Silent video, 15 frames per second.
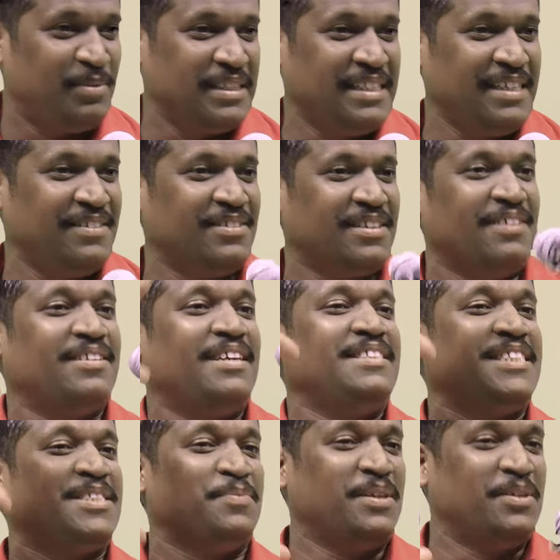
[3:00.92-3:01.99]
மாற்றி அப்படி ஒரு
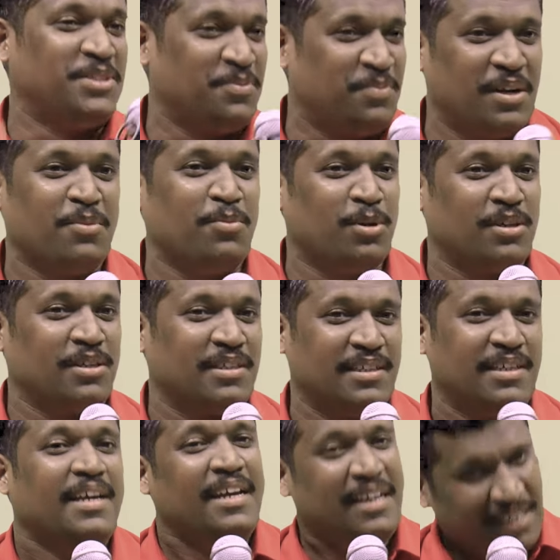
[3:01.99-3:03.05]
அட்ஜஸ்ட்மெண்ட் வச்சுருப்பாங்க போல்
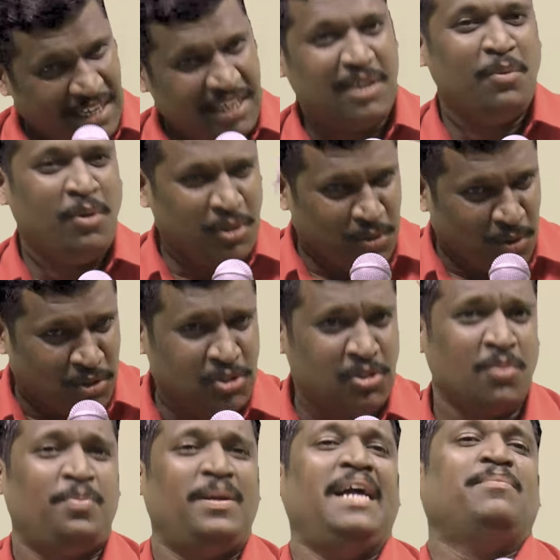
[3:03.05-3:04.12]
இருக்கு என்னமோ
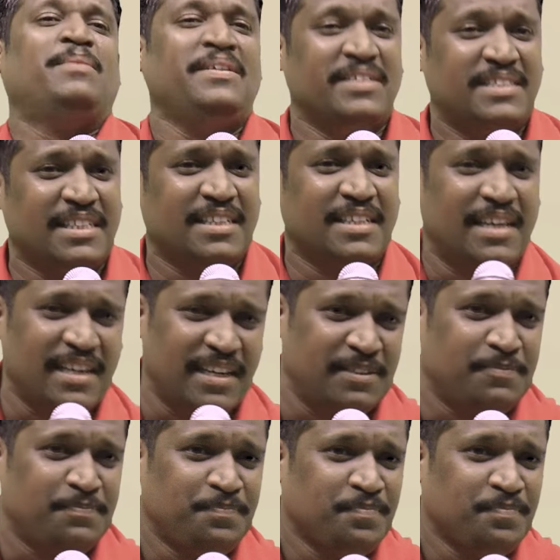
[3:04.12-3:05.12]
யோசிச்சு ஒரு பிளான் பண்ணி வச்சுருக்குறாங்க